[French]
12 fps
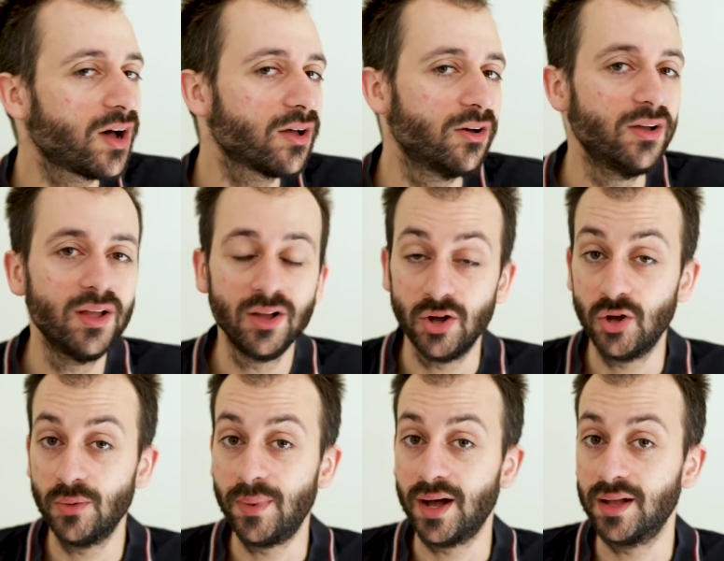phares,
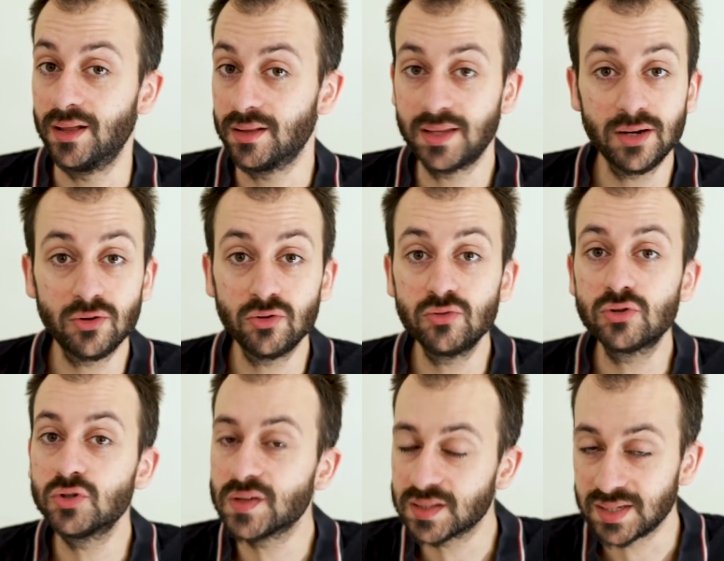bah, tels que tout ce
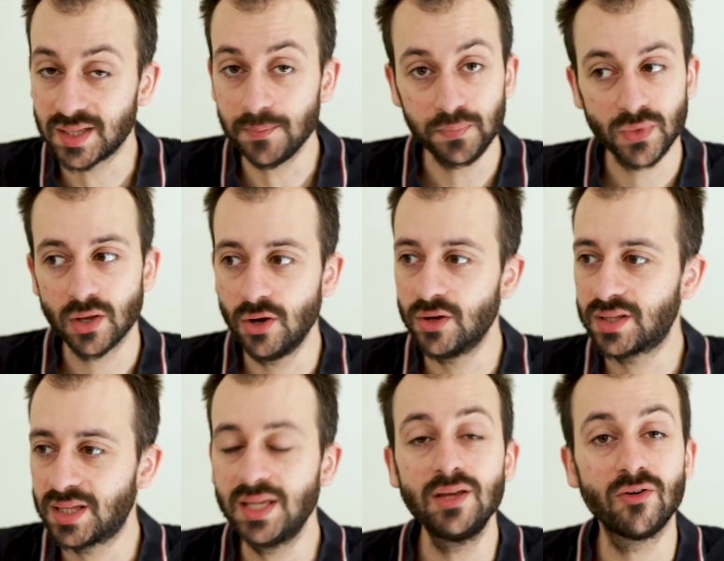que je viens de citer,
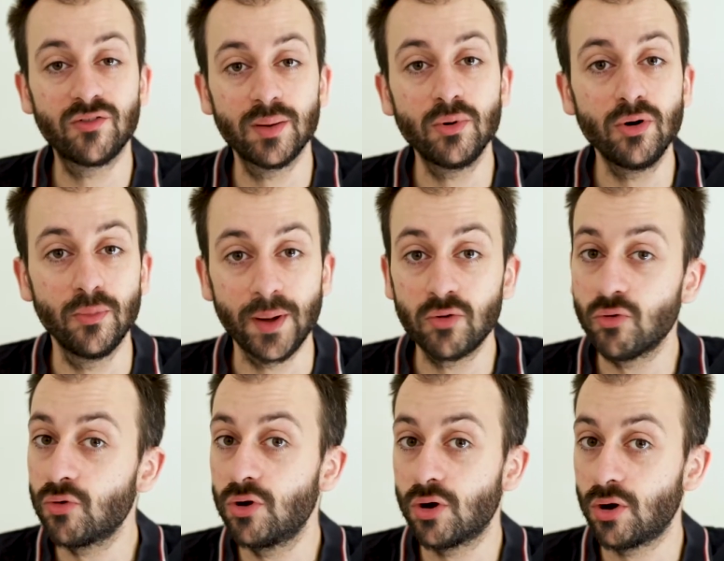qui ont vraiment
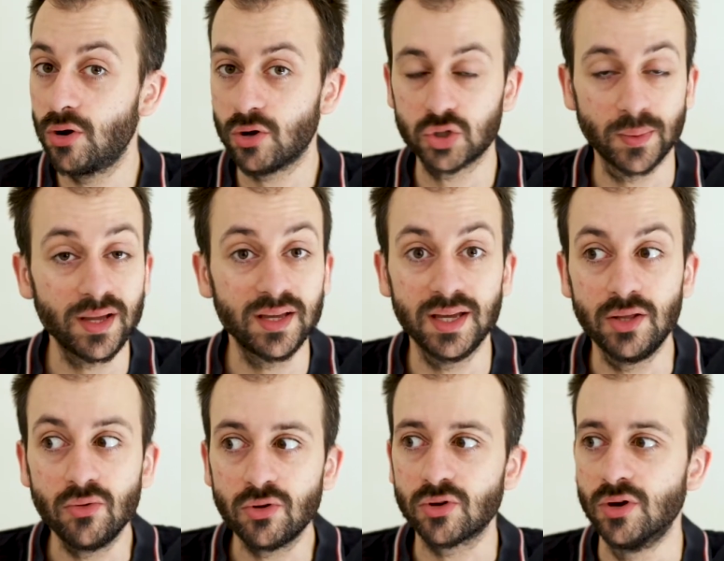parcouru leur, leur, chemin. Et
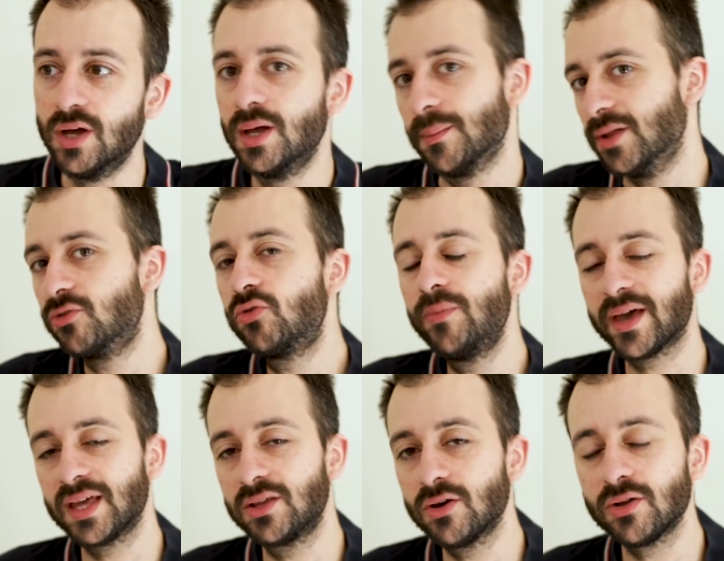donc, bah, du coup,
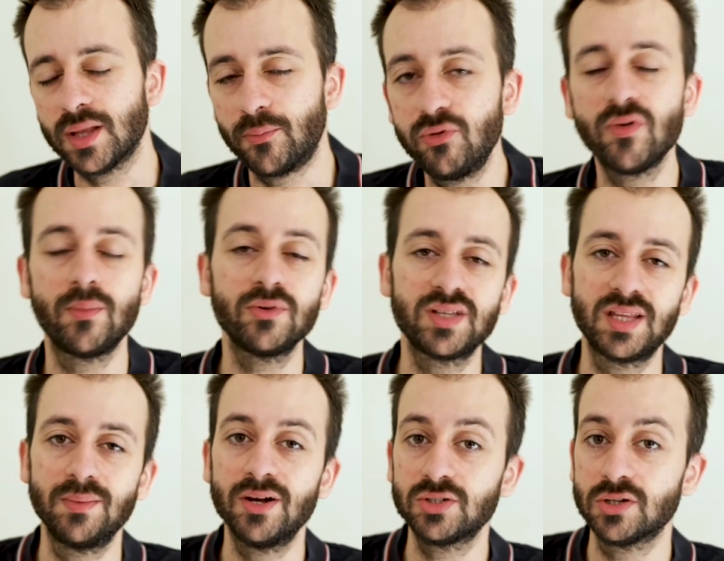Behringer n'a plus vraiment
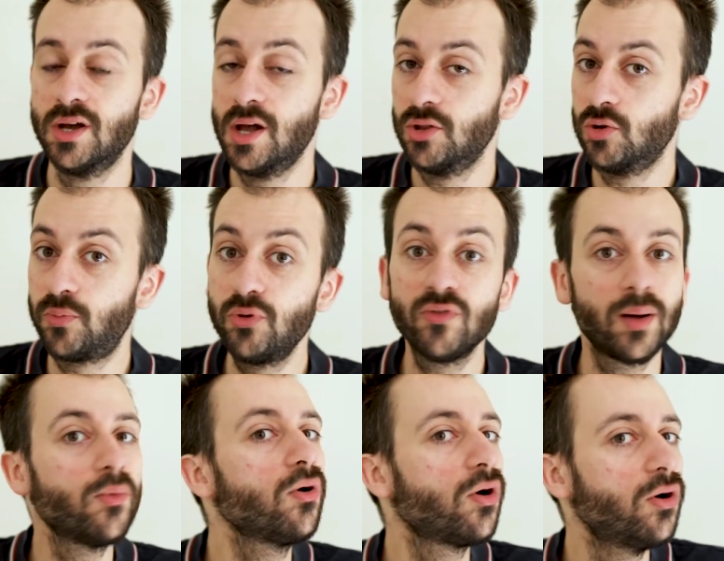cette image, non plus
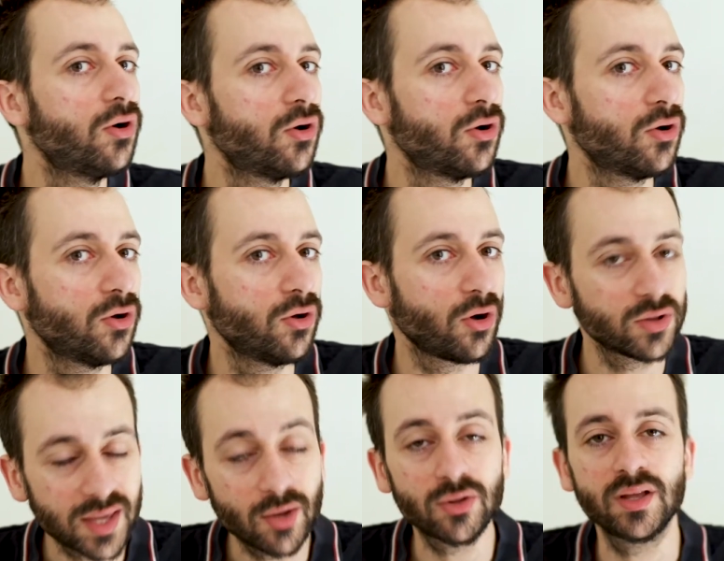vraiment
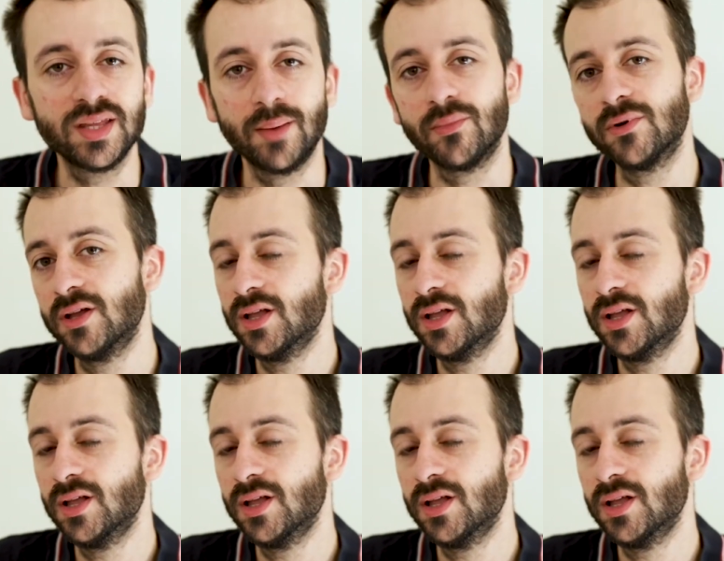entrée train de gamme.